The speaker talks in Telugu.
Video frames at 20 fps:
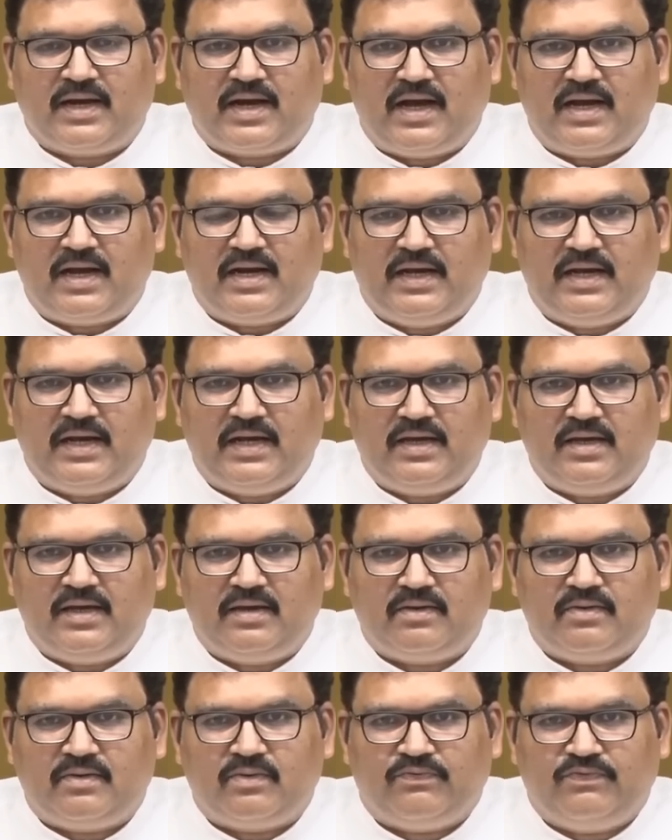ఈయన గారి
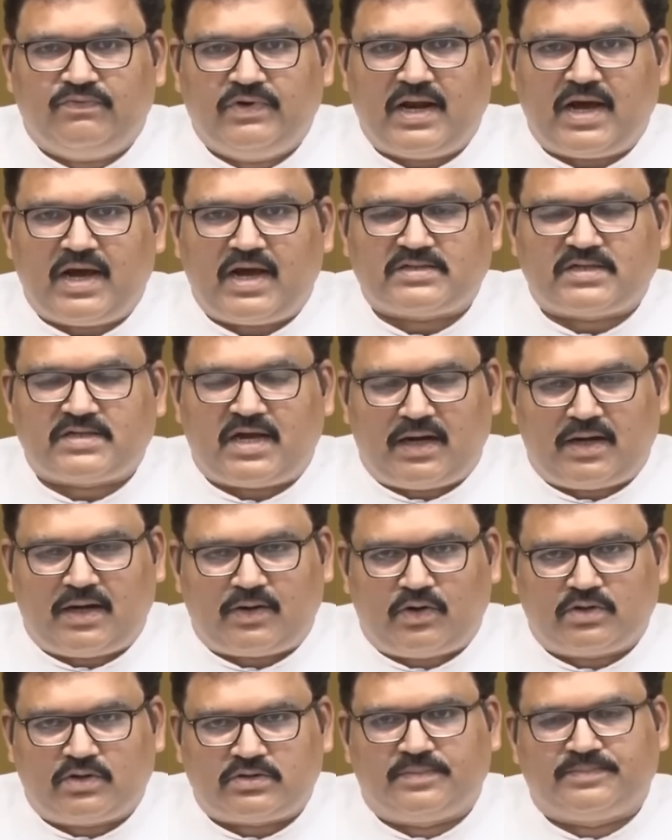
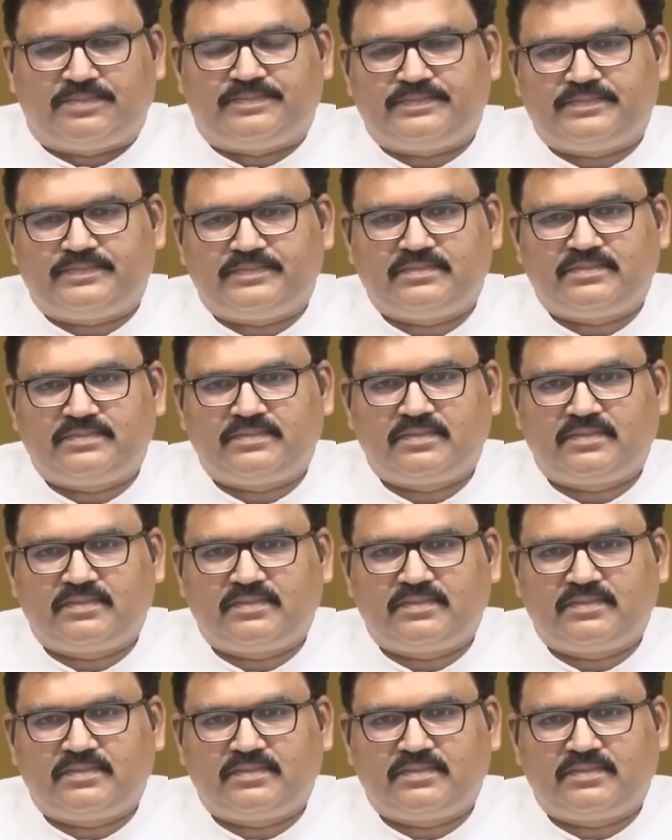విలాసాల కోసం